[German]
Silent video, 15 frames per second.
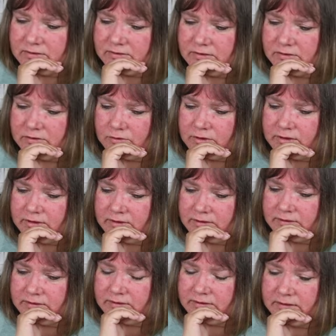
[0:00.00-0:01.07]
Sie soll
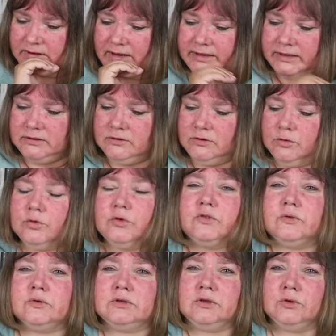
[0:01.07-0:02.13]
äh, einen
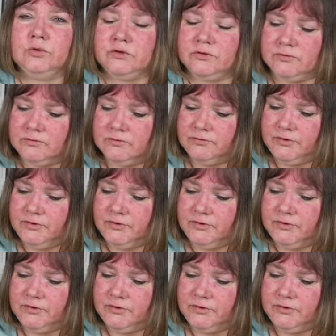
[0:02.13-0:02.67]
luxuriösen